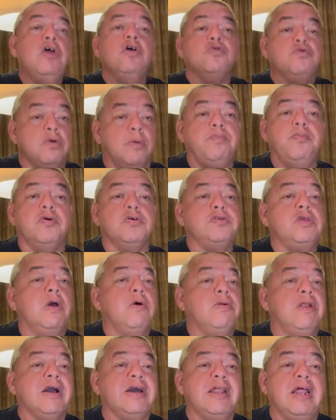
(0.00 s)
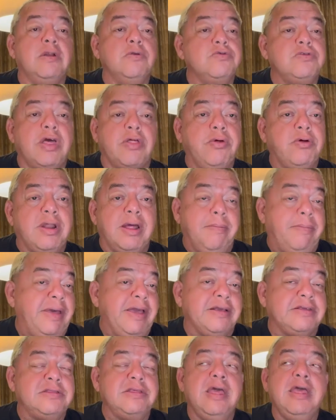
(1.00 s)
Su esposa es una gran luchadora,
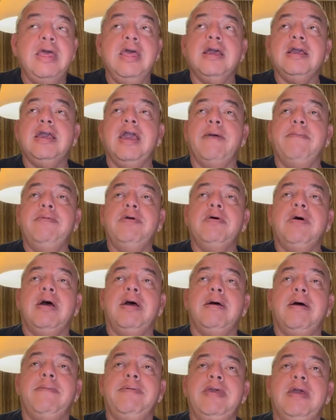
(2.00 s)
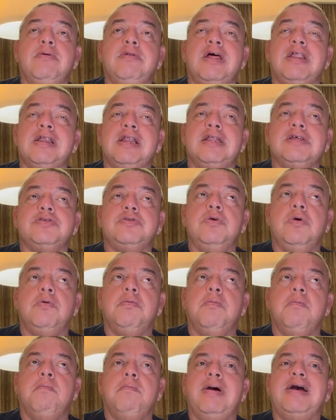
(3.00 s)
Bex, que había, había una
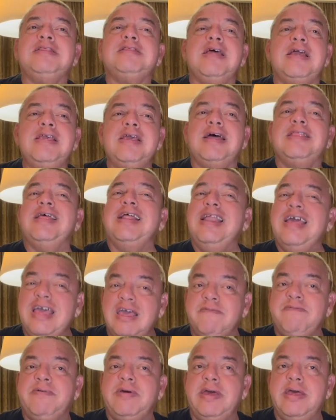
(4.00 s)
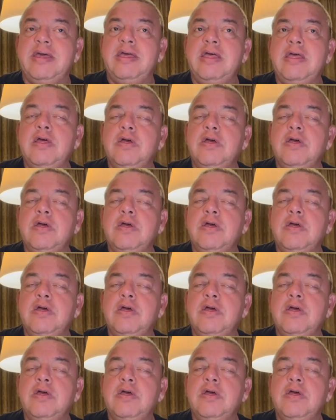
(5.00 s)
relación más allá del jefe,